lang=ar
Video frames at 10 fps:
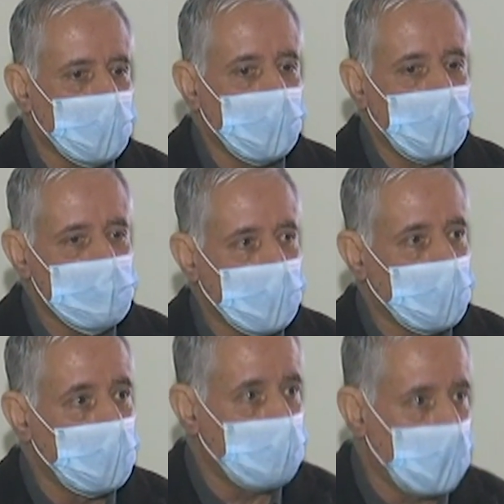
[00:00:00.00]

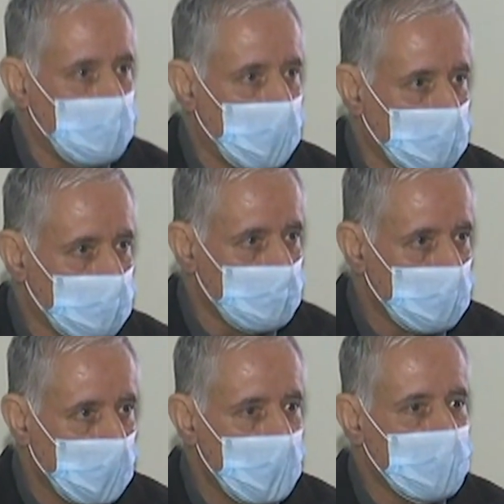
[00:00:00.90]
علاجات الالتهابات
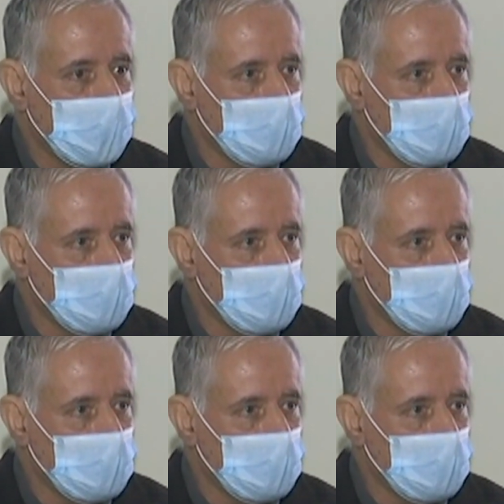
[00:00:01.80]
اذا